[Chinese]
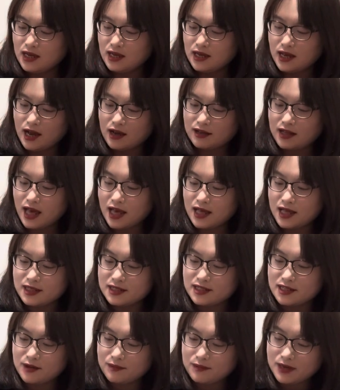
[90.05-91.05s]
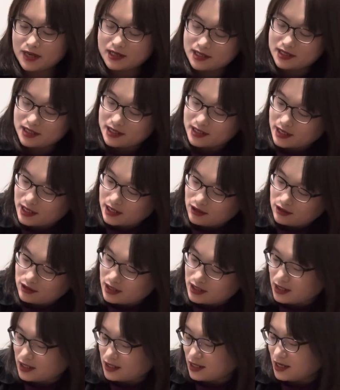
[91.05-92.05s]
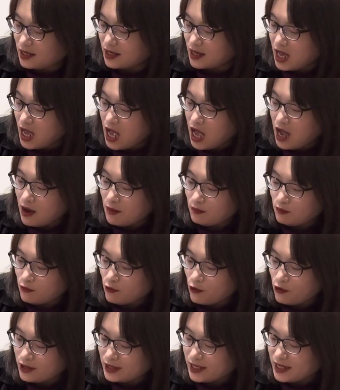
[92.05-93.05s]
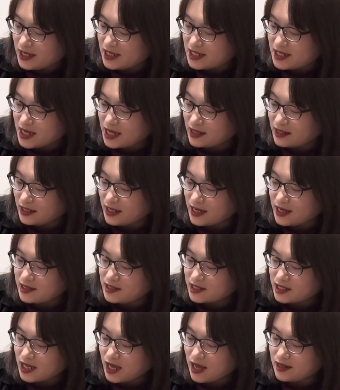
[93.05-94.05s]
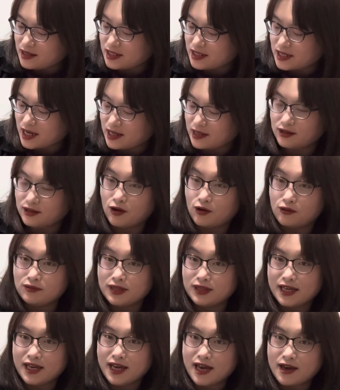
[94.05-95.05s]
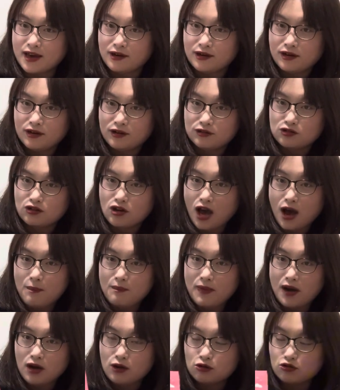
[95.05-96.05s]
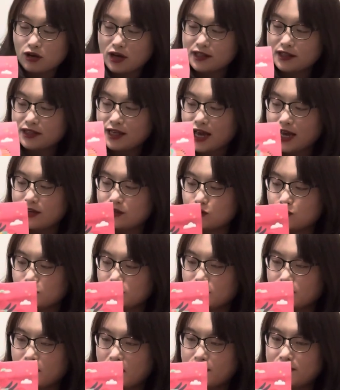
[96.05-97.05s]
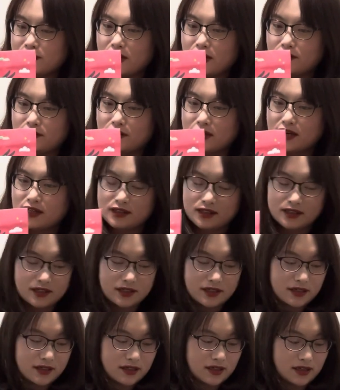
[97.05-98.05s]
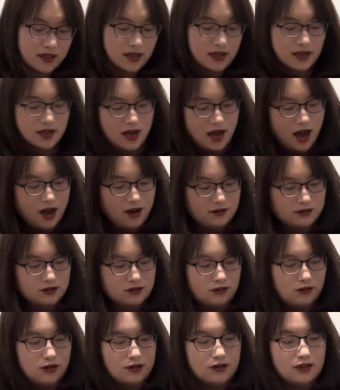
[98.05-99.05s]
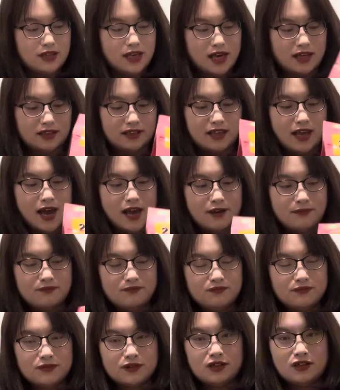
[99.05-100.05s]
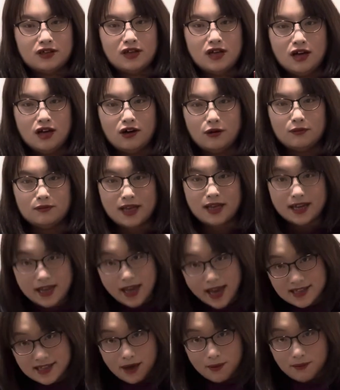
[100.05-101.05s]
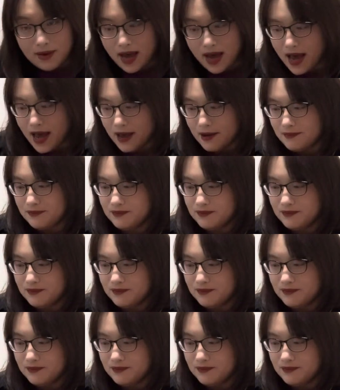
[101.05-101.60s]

好了，它这边是可口可乐魔力相连畅享龙年，我觉得它包装袋做的蛮漂亮的。好，总共有两袋，我们来开箱吧。